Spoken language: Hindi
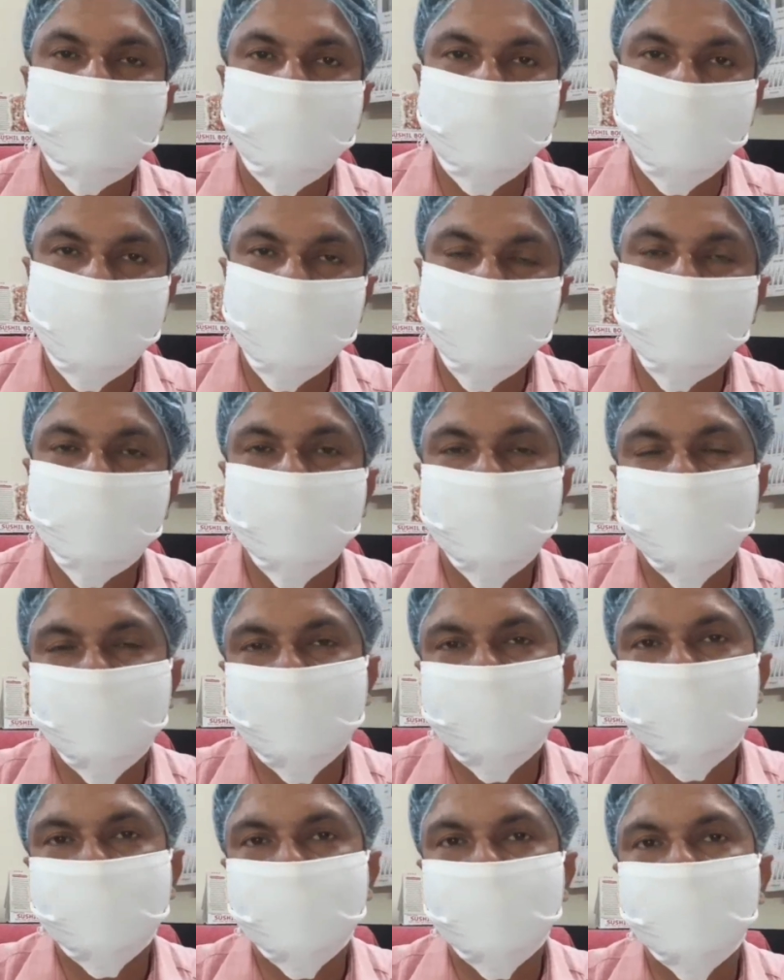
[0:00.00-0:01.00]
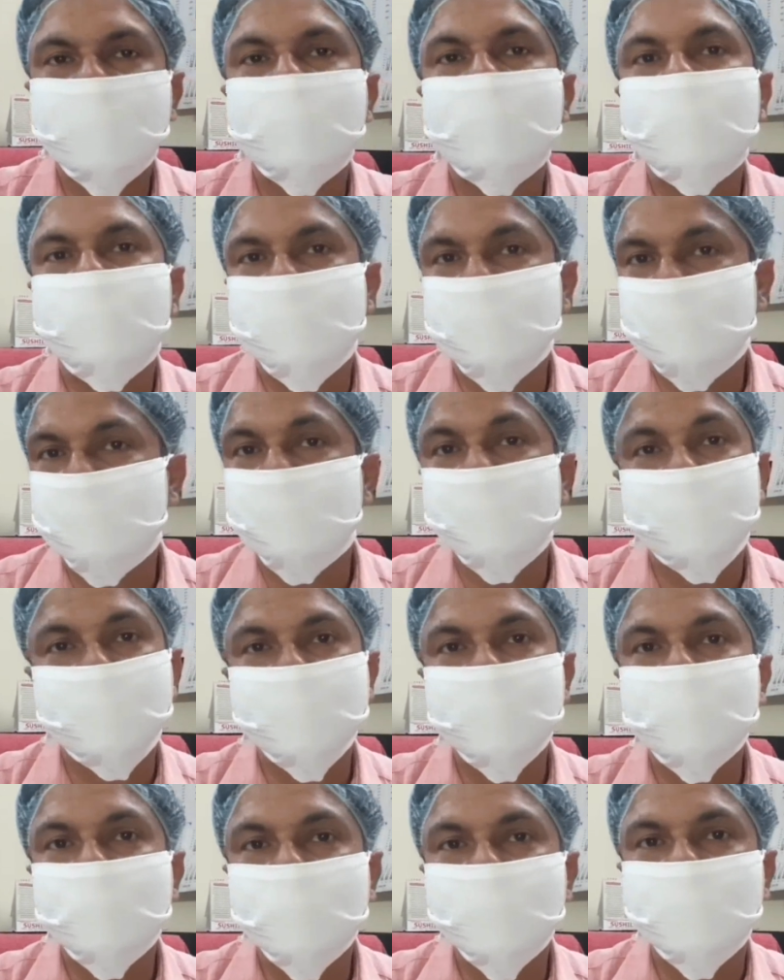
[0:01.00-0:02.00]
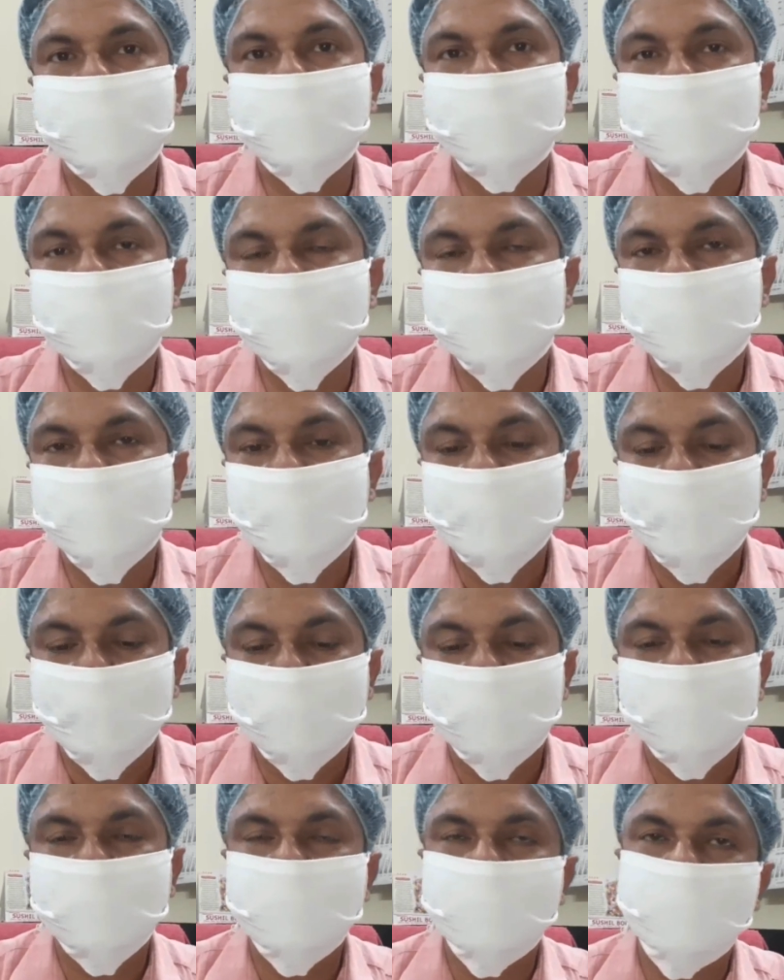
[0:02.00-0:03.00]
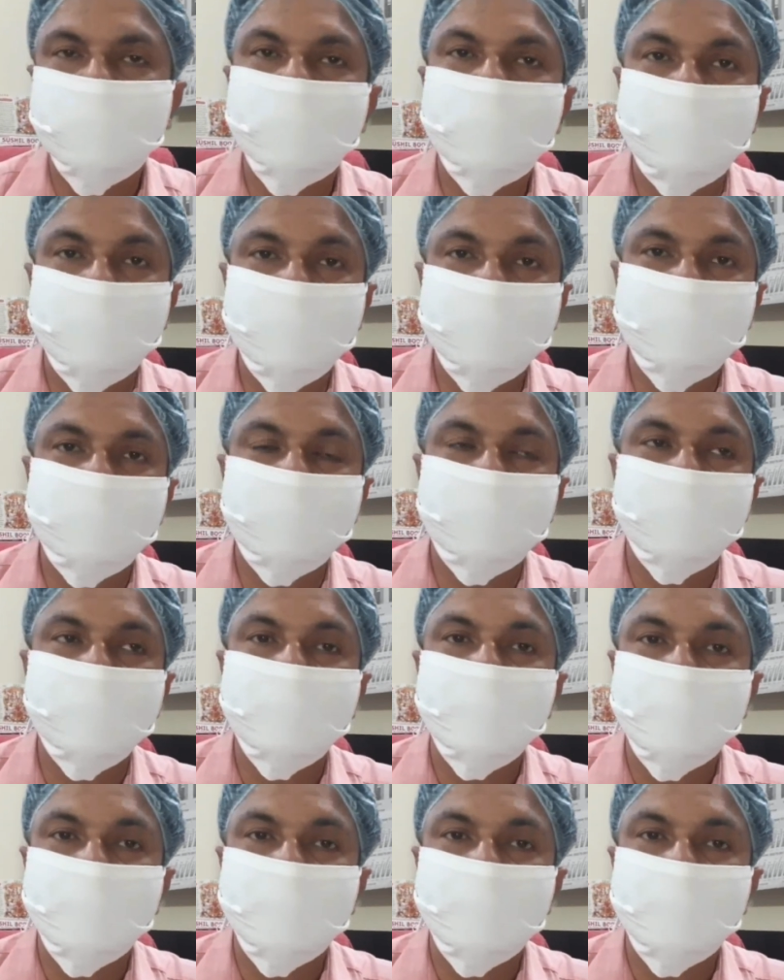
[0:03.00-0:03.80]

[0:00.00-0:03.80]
पहले की मलेरिया फैले हम अपनी तैयारियां पूरी कर रहे हैं और ये जो किट्स हैं